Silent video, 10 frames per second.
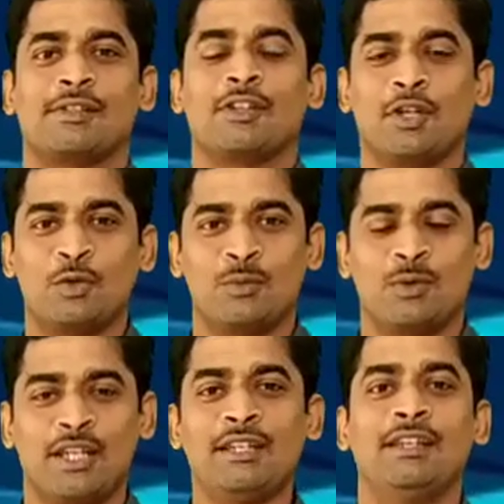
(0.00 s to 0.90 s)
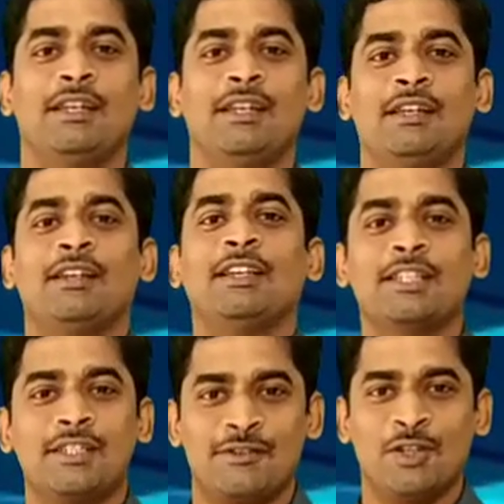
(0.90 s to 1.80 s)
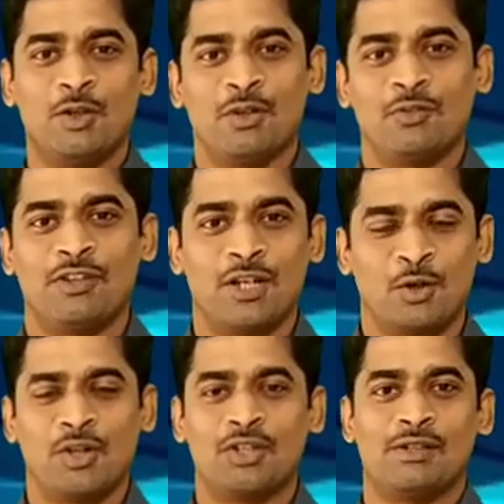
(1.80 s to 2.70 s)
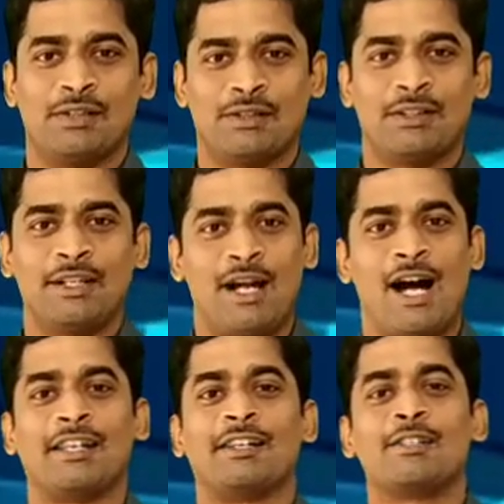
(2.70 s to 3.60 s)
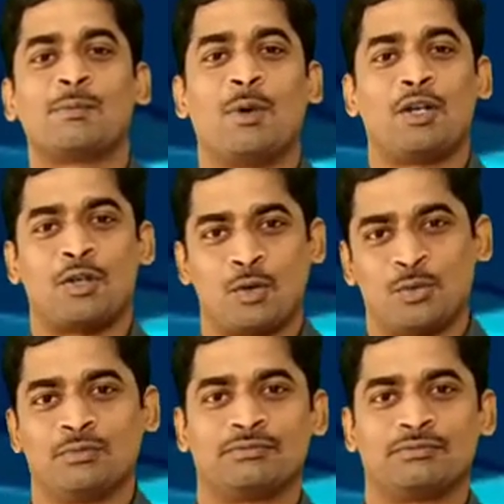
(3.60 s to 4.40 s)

వెరీ గుడ్ మార్నింగ్ ఇన్ దిస్ వీడియో వీఆర్ గోయింగ్ టు లర్న్ ఆర్టికల్స్ పార్ట్ టూ